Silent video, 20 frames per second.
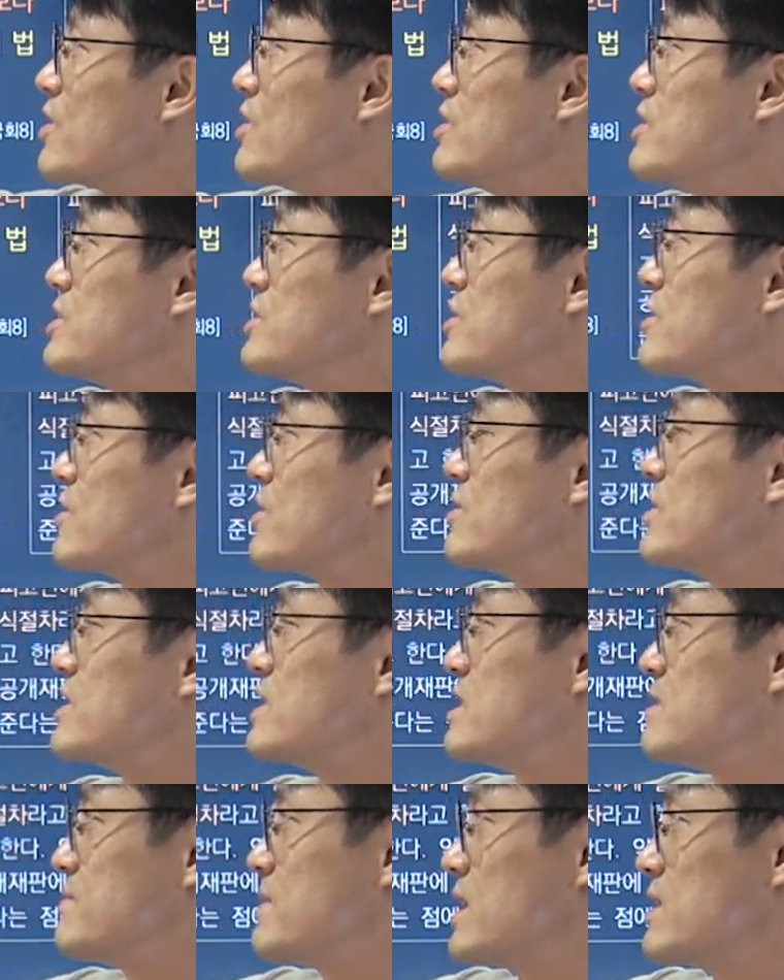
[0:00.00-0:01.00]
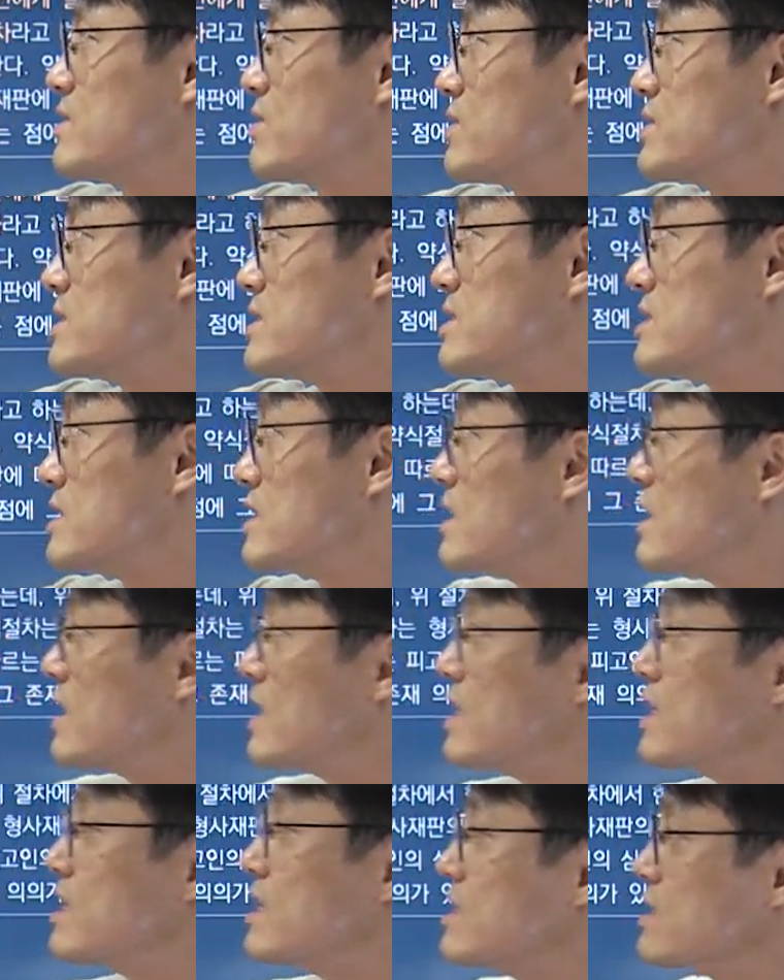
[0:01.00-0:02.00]
결정권을 침해하는 것인지
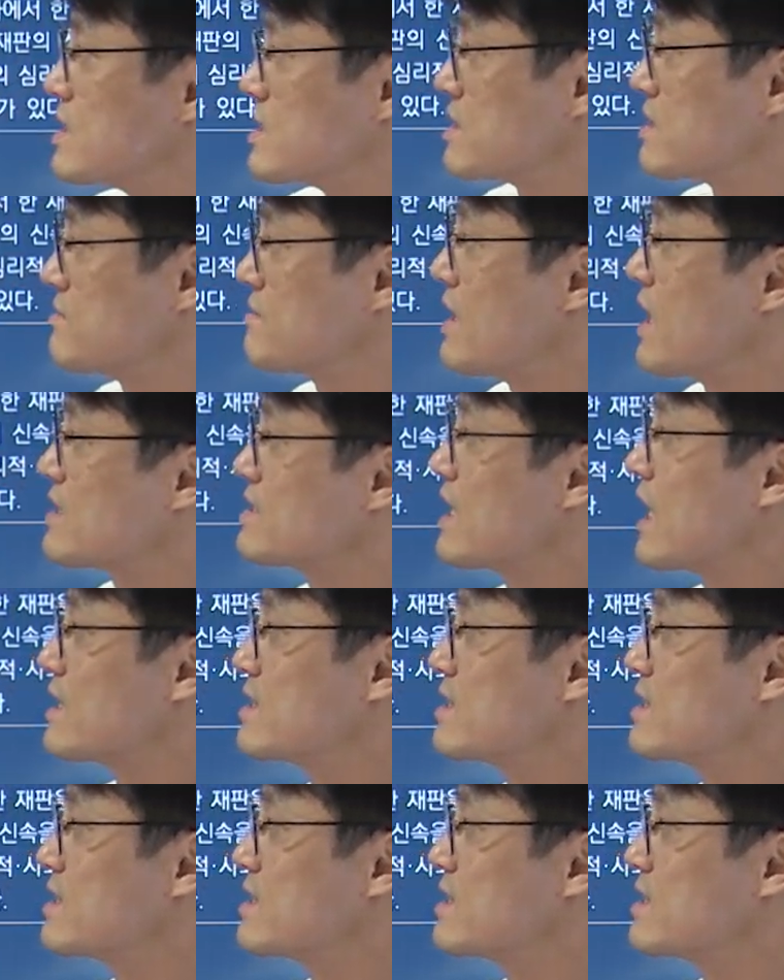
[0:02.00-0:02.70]
침해하지